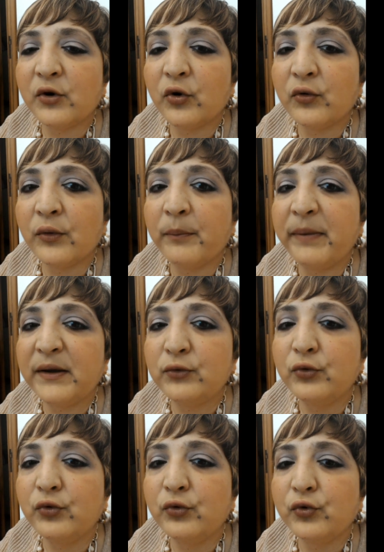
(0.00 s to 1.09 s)
eh, con,
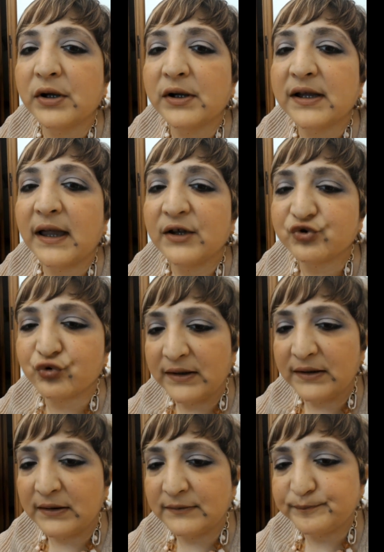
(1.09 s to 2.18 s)
per un look
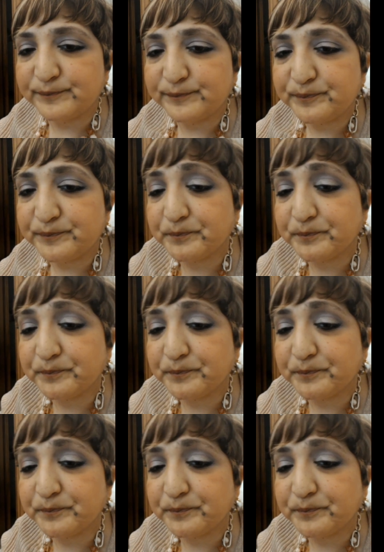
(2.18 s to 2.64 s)
casual.